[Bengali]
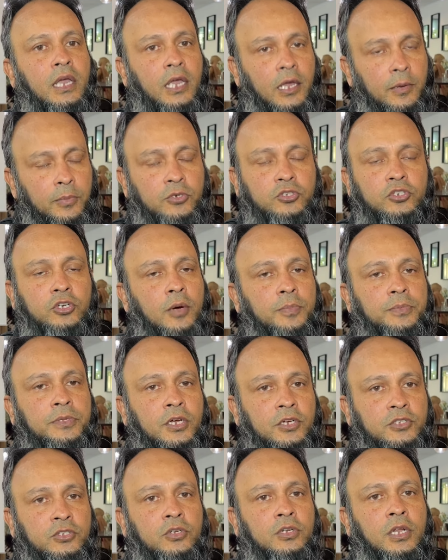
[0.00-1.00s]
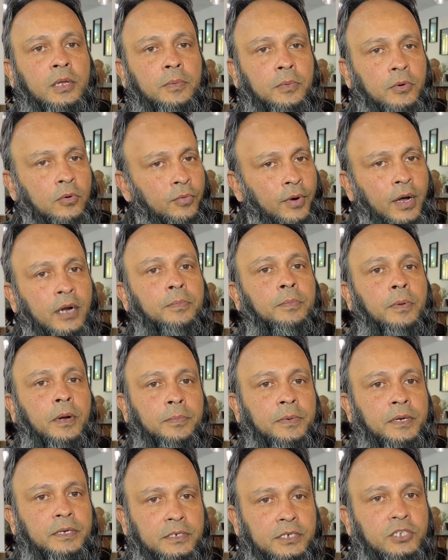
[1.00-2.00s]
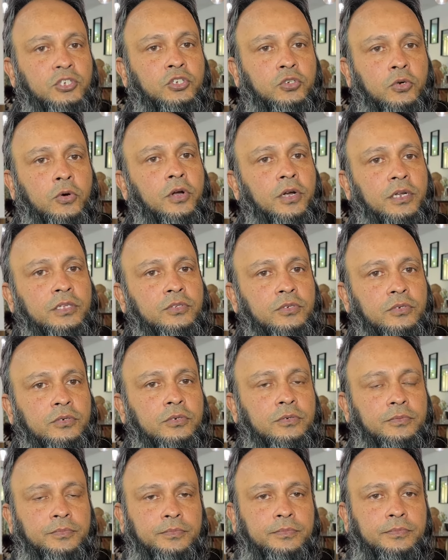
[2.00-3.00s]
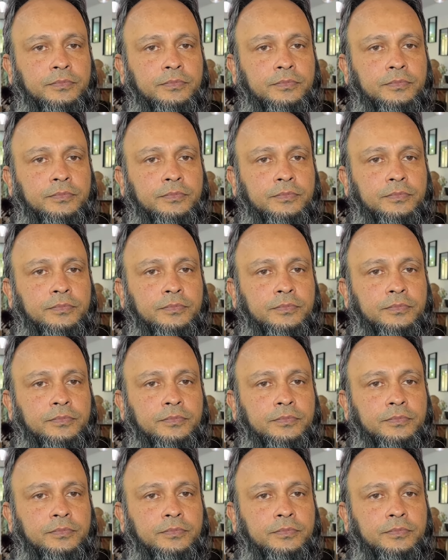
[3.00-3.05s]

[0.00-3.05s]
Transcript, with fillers: এবং জব দেওয়ার জন্য এবং ওয়ার্ক পারমিট ইস্যু করার জন্য